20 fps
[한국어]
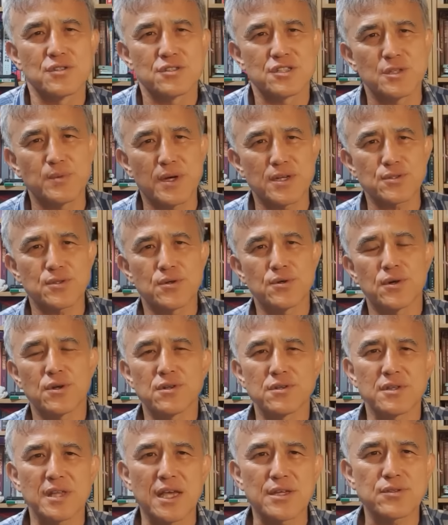
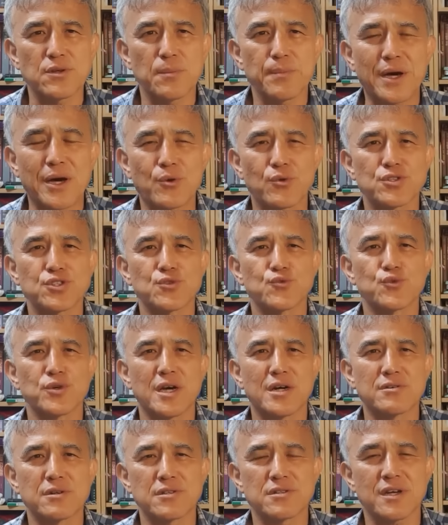지방선거는 대선 바로
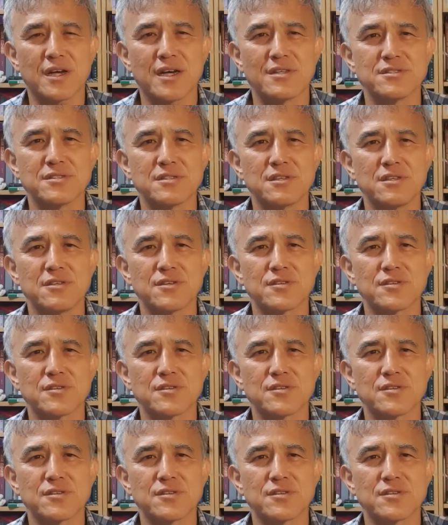직후에 한 거라서 간신히